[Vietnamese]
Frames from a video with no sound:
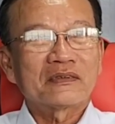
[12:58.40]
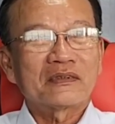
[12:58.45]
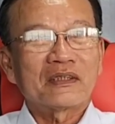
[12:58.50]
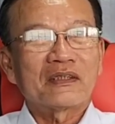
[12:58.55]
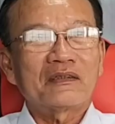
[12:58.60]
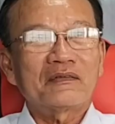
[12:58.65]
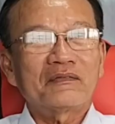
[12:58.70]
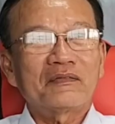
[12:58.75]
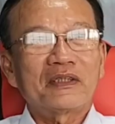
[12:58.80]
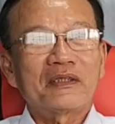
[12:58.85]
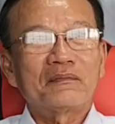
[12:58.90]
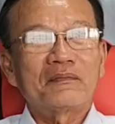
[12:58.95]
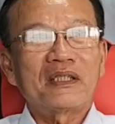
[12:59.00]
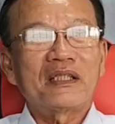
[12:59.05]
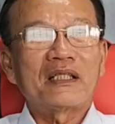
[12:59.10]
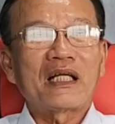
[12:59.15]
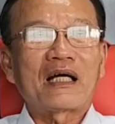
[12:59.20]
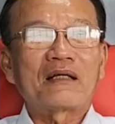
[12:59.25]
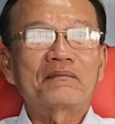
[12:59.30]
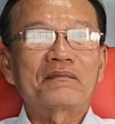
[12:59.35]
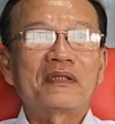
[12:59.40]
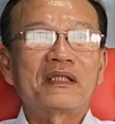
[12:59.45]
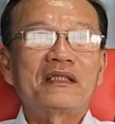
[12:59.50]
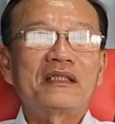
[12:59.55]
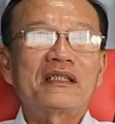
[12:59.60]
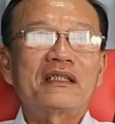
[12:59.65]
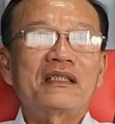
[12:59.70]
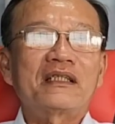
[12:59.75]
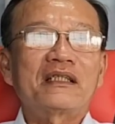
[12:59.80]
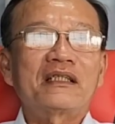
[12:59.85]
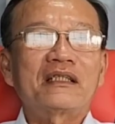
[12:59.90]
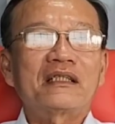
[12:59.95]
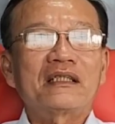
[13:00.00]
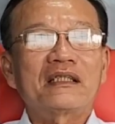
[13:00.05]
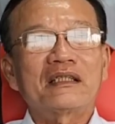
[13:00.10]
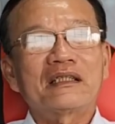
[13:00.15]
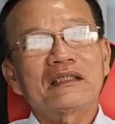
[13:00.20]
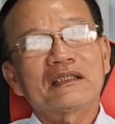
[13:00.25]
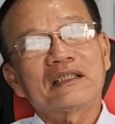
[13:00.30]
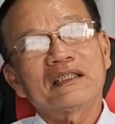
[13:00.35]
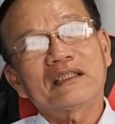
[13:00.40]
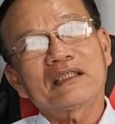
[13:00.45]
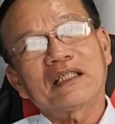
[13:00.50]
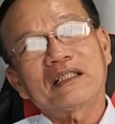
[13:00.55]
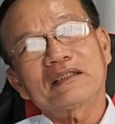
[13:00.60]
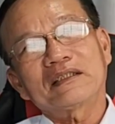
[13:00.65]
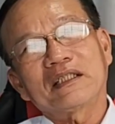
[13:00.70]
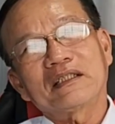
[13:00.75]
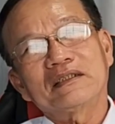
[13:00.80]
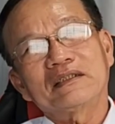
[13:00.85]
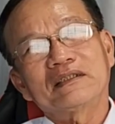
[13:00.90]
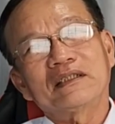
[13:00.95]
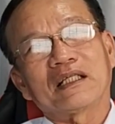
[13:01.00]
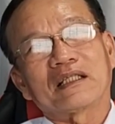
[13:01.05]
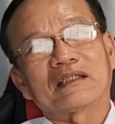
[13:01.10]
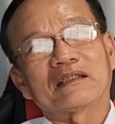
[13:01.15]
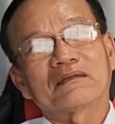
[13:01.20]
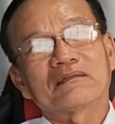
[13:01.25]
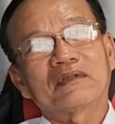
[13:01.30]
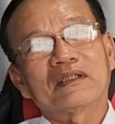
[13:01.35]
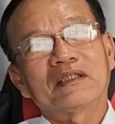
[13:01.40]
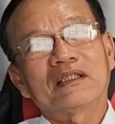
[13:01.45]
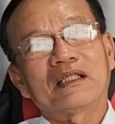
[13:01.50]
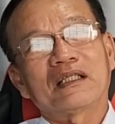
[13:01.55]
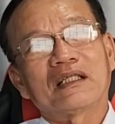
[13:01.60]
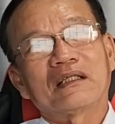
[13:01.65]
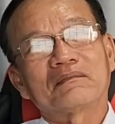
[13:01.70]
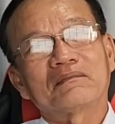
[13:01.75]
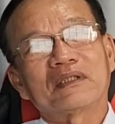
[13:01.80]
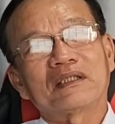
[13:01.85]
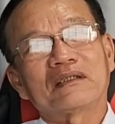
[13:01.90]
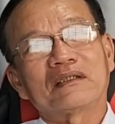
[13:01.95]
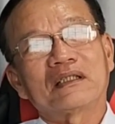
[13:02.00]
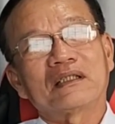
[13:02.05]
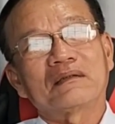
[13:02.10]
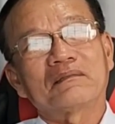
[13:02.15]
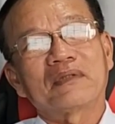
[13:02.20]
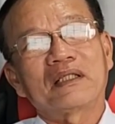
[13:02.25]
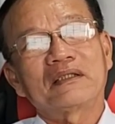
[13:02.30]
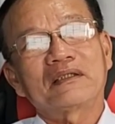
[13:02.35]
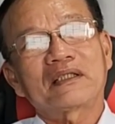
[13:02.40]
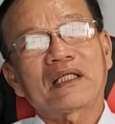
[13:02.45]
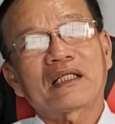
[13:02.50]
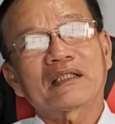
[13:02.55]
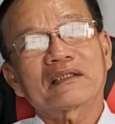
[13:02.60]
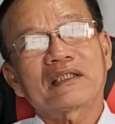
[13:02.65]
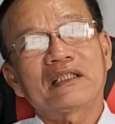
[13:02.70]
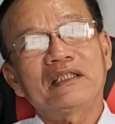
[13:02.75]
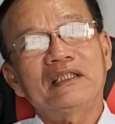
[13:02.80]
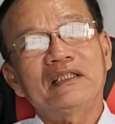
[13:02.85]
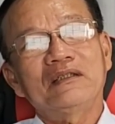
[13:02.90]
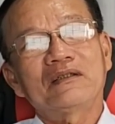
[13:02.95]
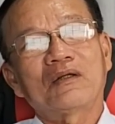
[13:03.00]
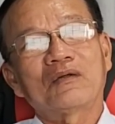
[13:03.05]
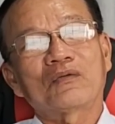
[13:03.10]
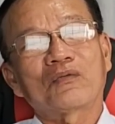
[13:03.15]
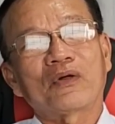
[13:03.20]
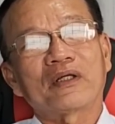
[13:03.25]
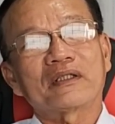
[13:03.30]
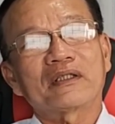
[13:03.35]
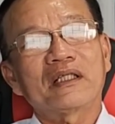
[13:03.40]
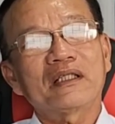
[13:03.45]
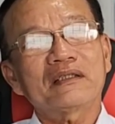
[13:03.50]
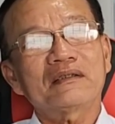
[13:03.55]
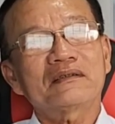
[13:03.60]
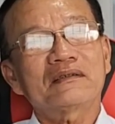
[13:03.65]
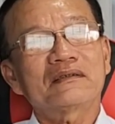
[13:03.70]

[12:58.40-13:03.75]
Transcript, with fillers: đó vì mình làm bên uh, thiết kế xây dựng với là mình uh, bên trang trí đồ ngoại thất